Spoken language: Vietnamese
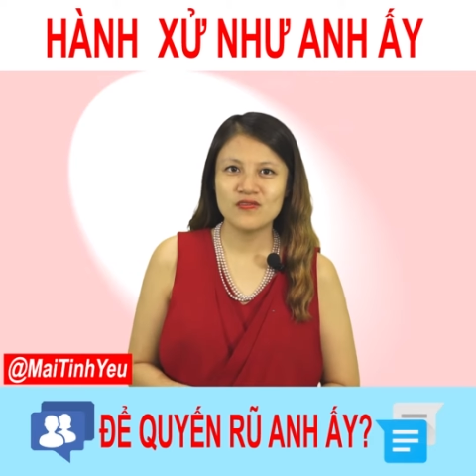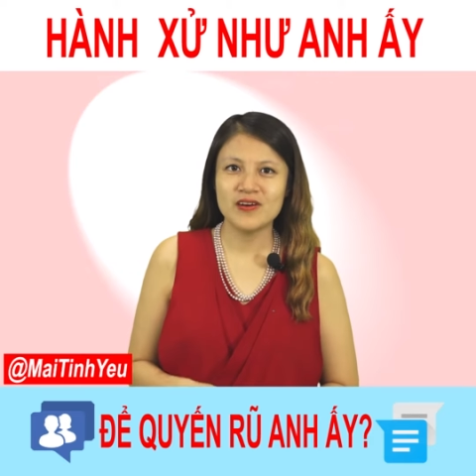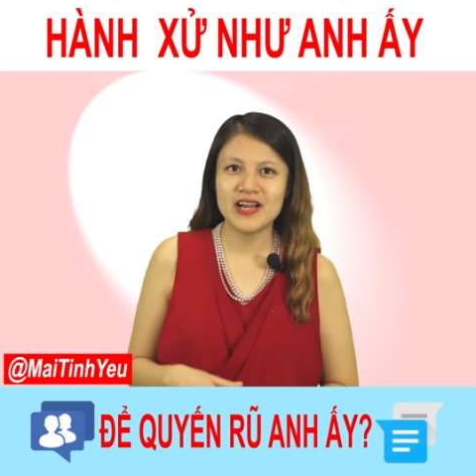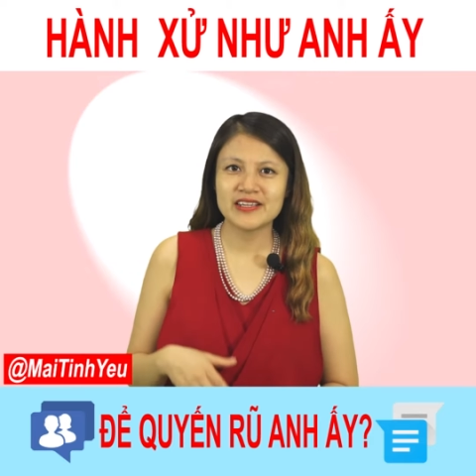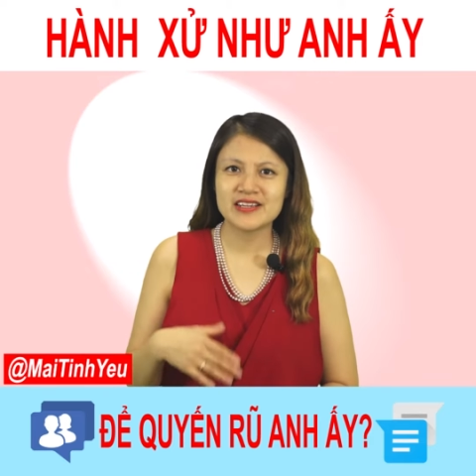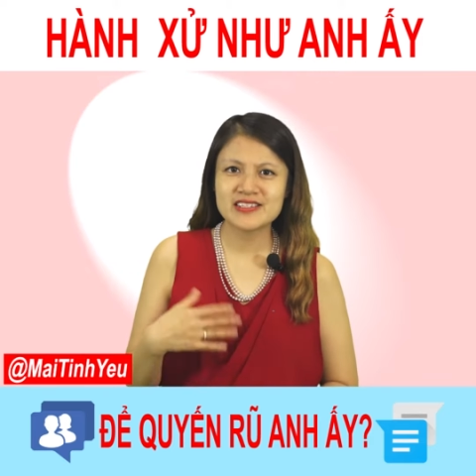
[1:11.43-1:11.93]
Và
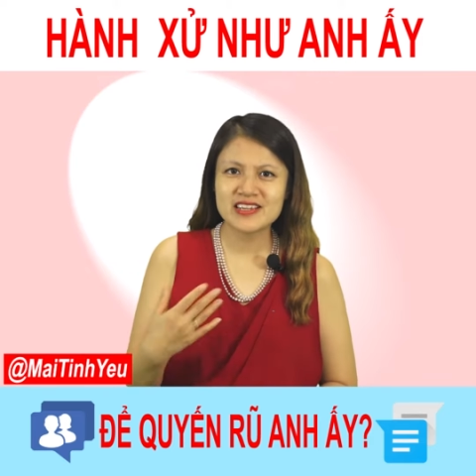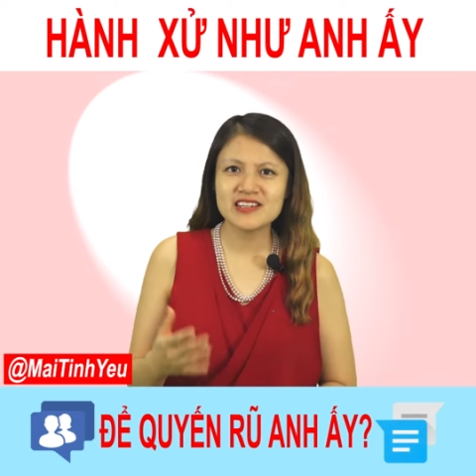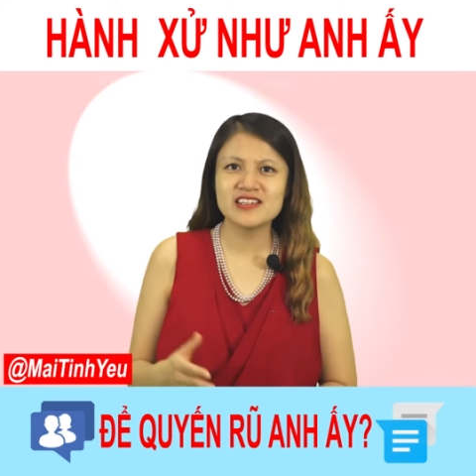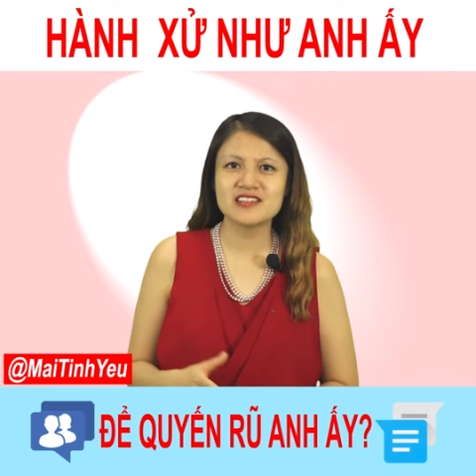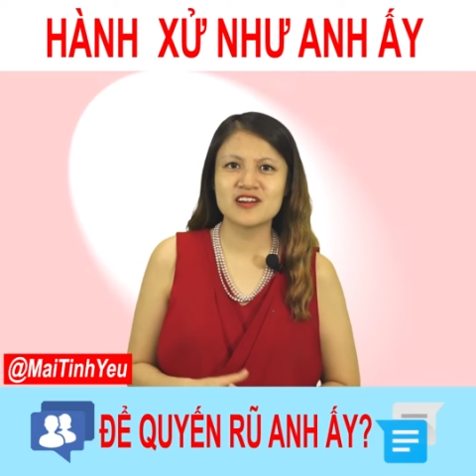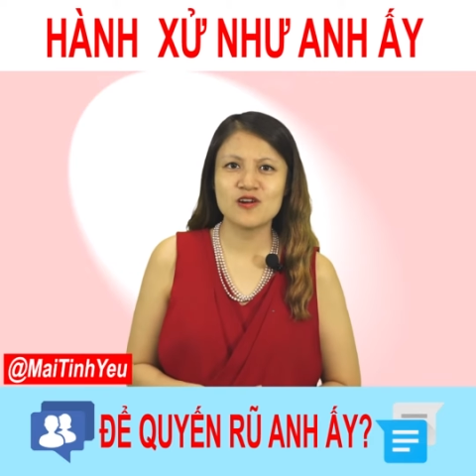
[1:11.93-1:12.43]
anh ấy sẽ
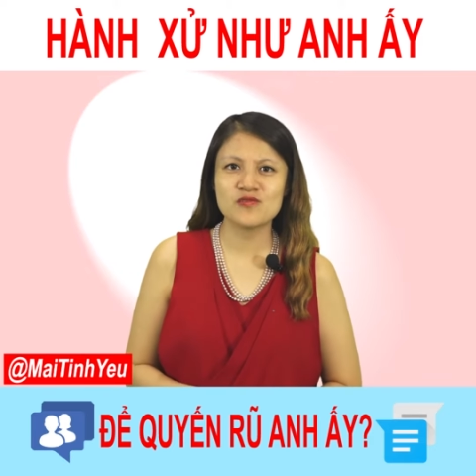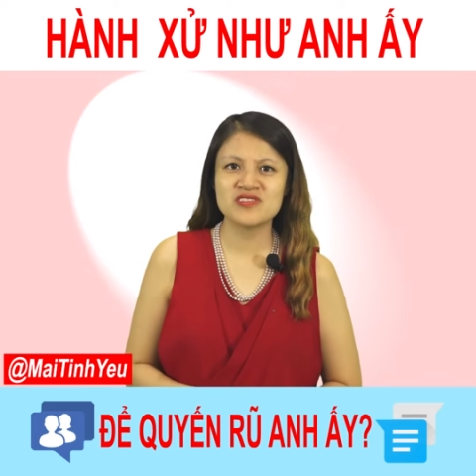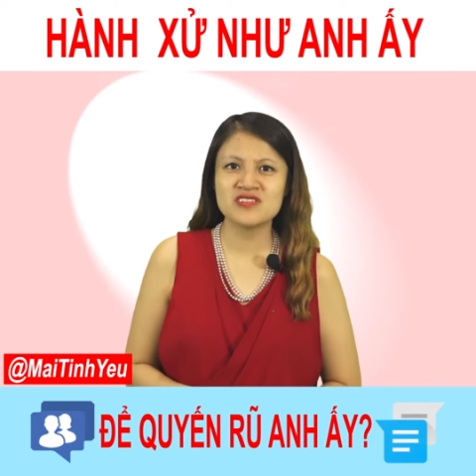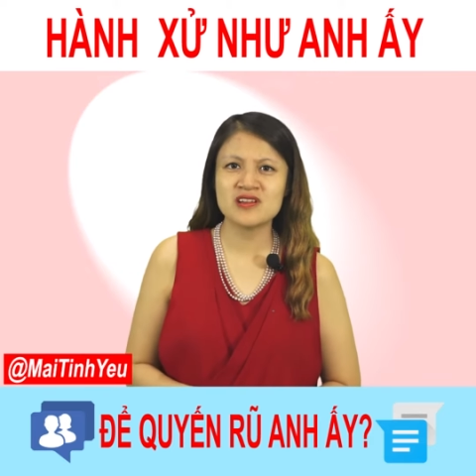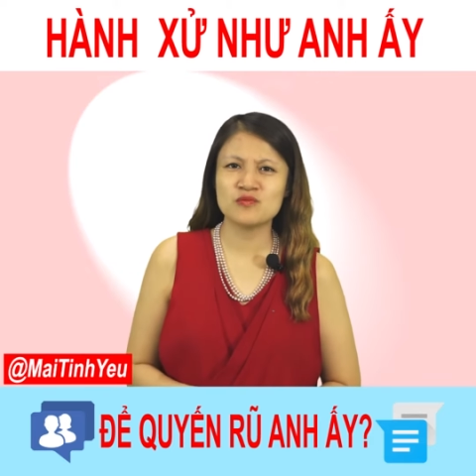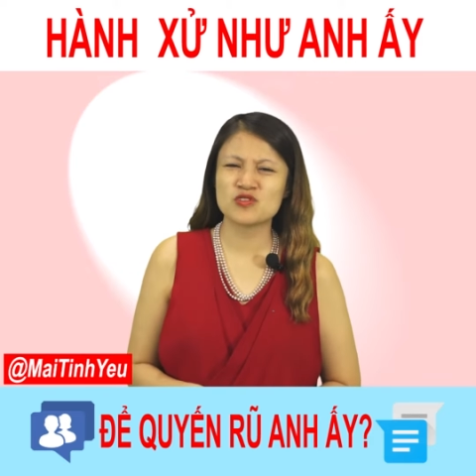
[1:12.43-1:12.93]
nhìn cậu
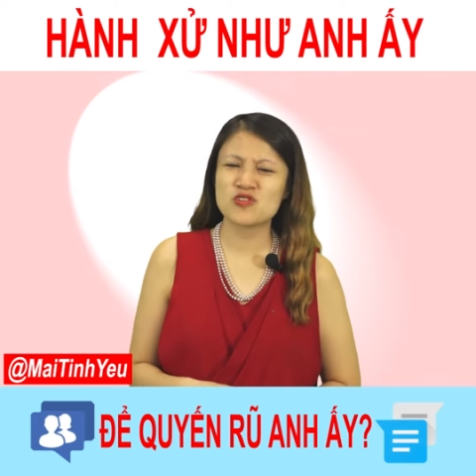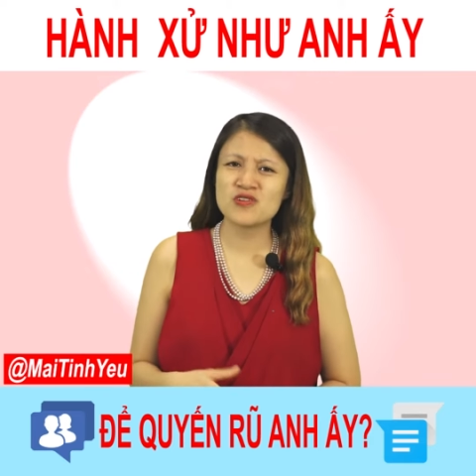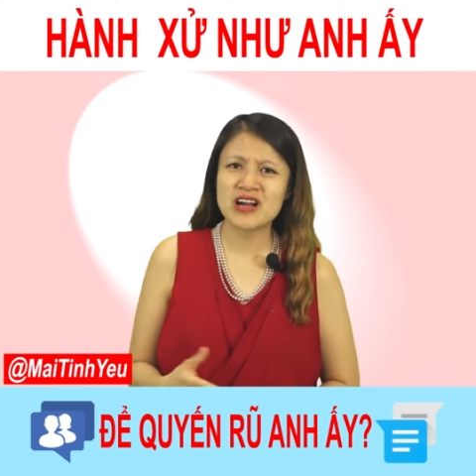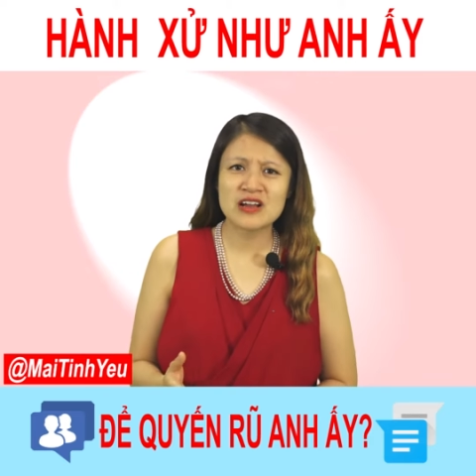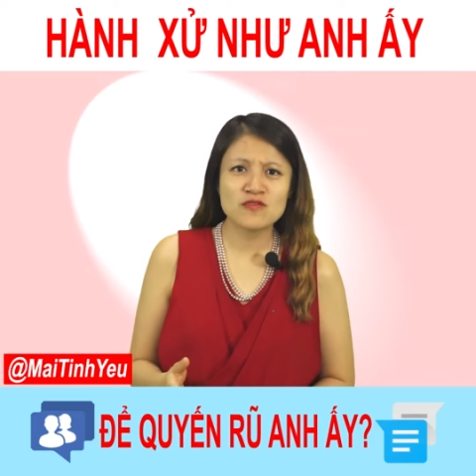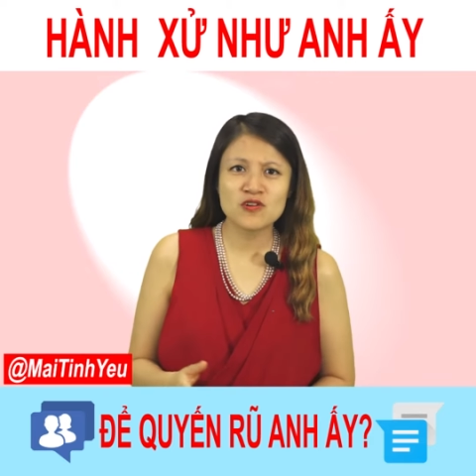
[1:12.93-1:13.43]
như là một cô
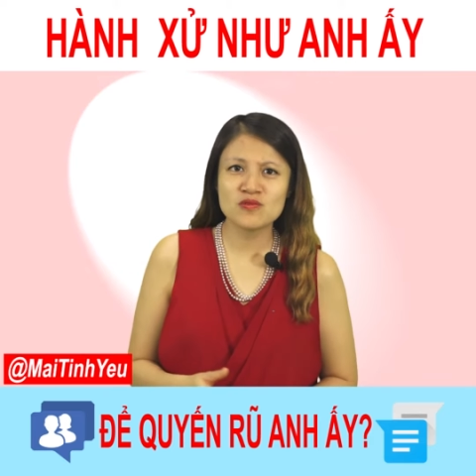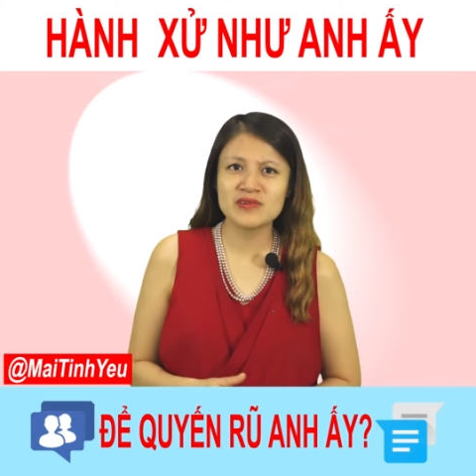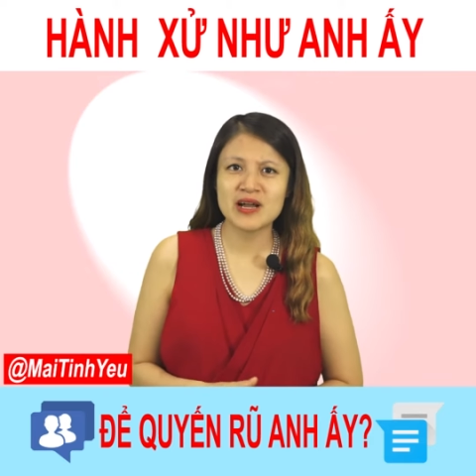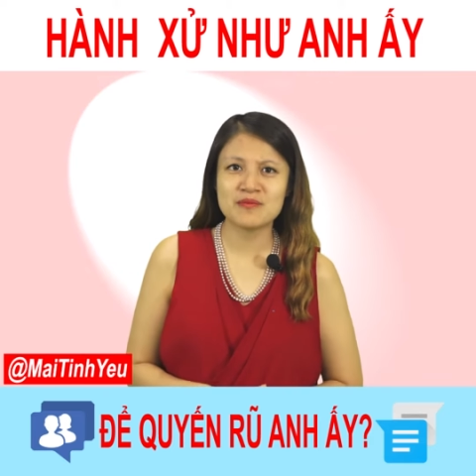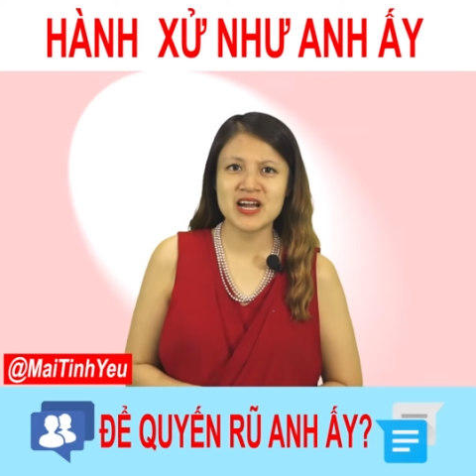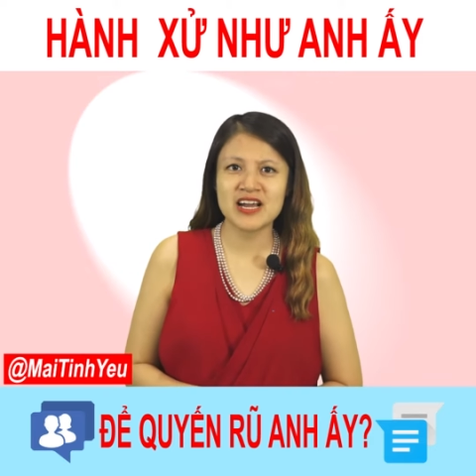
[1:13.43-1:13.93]
gái vô cùng
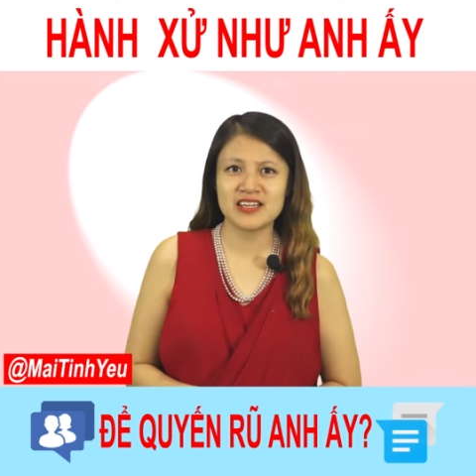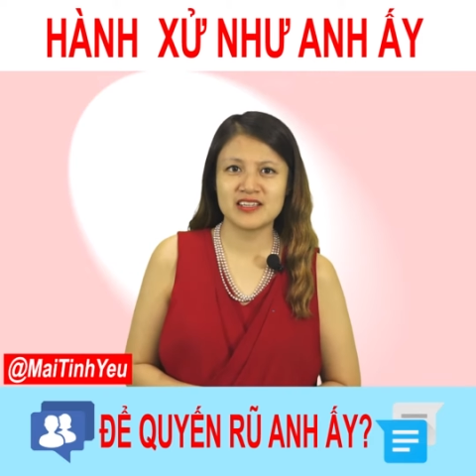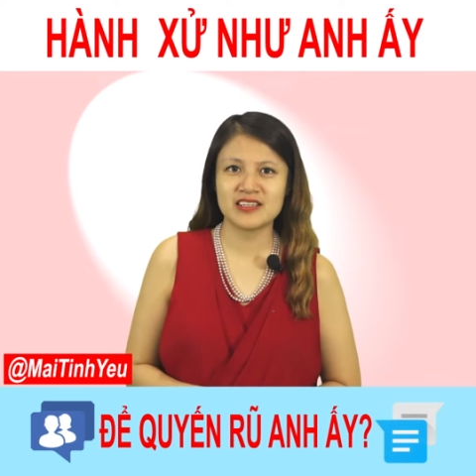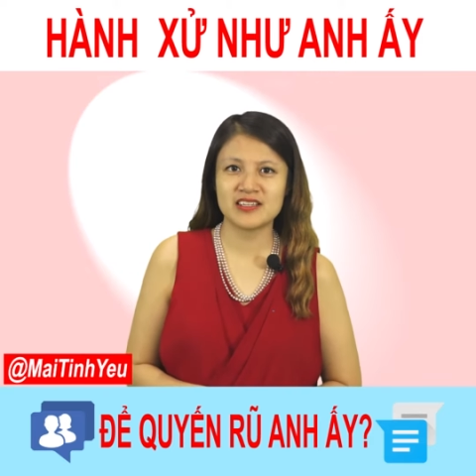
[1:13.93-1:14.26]
thảm hại